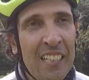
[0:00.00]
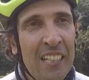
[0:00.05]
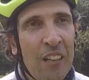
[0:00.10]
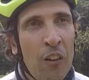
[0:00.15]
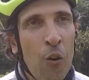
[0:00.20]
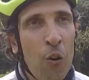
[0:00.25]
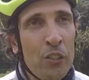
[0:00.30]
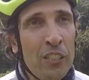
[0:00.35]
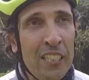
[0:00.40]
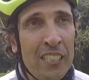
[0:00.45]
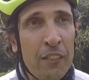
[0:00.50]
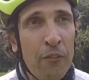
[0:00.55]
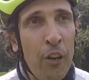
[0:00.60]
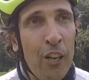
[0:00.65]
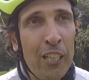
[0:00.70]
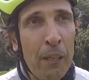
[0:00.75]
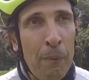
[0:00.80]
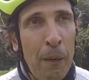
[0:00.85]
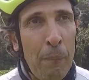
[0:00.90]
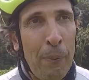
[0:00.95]
Hoje a gente
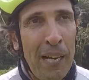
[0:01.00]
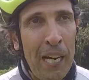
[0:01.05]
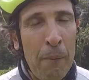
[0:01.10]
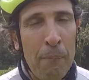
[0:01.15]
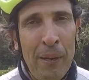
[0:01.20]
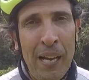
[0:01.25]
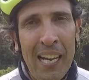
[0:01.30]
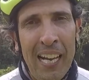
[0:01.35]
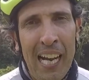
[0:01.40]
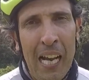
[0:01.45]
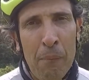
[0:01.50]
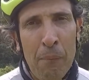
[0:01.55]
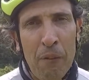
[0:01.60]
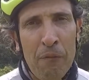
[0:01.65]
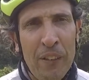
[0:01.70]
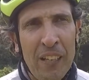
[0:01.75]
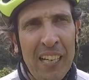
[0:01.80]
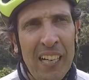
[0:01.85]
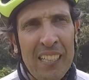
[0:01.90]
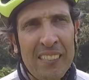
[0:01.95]
veio aqui para Paranapiacaba,
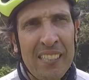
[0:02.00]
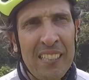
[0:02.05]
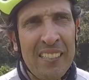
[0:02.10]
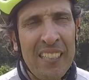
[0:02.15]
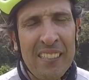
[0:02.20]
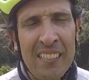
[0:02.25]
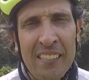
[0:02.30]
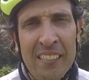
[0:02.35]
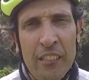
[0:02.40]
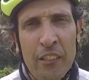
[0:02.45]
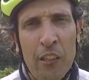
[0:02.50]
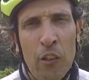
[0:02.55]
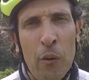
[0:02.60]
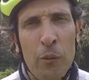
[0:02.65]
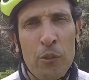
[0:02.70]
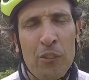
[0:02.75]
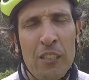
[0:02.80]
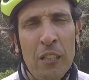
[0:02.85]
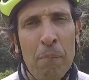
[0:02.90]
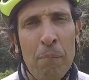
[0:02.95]
fica a 65
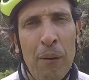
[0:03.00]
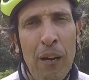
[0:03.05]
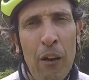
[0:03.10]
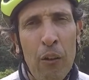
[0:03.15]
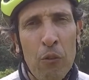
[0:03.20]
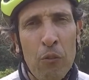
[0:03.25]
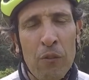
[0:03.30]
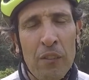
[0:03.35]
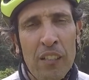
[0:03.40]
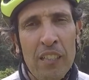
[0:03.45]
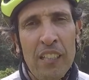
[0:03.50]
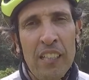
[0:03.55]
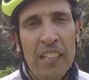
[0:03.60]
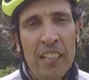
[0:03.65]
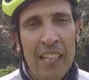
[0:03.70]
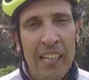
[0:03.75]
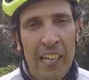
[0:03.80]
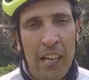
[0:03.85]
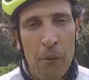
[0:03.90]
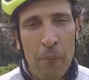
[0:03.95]
km de São Paulo.
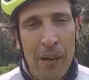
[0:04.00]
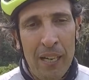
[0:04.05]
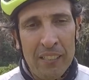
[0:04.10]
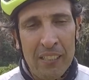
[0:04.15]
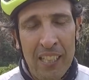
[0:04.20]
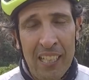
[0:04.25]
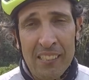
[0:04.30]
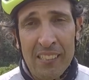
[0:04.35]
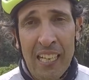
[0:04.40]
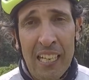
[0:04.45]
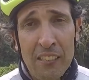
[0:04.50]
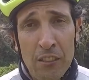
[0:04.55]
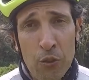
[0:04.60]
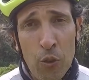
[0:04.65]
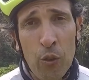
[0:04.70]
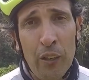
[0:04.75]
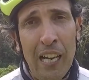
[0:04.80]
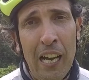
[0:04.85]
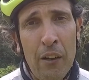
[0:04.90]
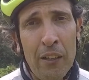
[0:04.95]
É uma trilha
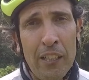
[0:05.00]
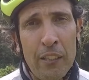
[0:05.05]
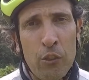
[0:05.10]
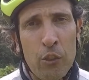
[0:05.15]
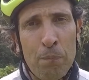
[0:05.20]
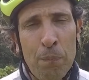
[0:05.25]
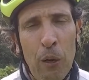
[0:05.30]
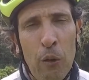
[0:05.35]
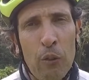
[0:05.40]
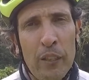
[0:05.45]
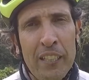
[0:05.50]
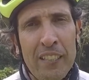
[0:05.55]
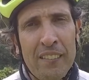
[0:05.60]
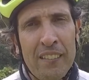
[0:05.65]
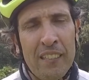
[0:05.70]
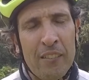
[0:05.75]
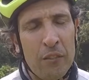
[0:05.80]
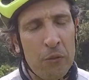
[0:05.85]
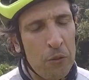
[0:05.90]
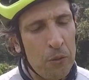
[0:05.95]
tradicional aqui dos
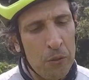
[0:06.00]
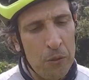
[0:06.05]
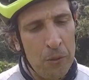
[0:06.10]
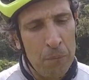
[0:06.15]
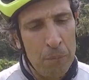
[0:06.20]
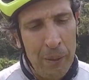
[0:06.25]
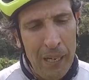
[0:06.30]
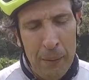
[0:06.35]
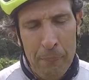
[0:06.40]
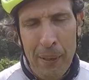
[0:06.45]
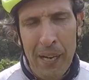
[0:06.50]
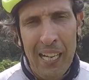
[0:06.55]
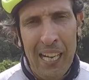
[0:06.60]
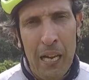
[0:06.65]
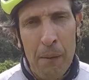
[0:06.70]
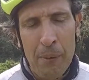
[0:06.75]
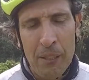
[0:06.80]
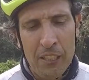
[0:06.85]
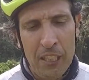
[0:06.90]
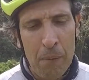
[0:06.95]
paulistas, o
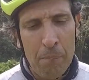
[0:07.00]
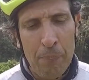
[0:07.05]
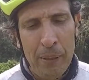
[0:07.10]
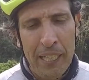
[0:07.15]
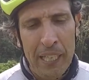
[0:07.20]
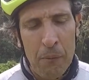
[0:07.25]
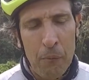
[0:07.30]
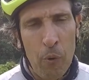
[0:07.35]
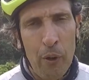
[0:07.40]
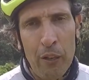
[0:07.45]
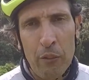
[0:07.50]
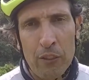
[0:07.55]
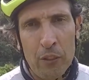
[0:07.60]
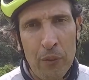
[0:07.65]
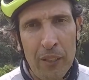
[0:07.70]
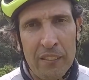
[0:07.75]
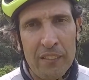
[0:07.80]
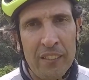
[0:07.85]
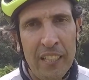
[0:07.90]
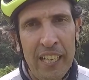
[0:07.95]
Paranapiacaba, Japi e Moeiro
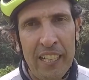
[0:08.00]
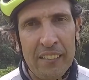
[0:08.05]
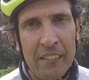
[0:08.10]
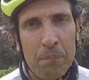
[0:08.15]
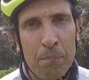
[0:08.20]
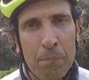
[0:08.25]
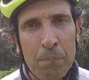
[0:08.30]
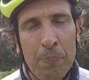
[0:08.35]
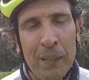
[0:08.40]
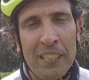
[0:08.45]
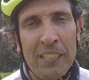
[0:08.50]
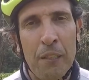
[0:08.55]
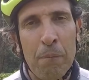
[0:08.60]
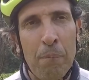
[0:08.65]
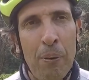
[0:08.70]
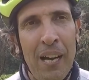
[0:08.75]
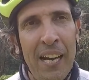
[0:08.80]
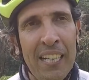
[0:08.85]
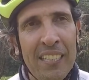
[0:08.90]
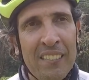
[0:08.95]
são as três
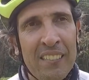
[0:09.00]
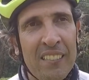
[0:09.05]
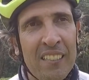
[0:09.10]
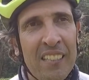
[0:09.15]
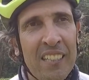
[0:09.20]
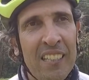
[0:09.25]
principais.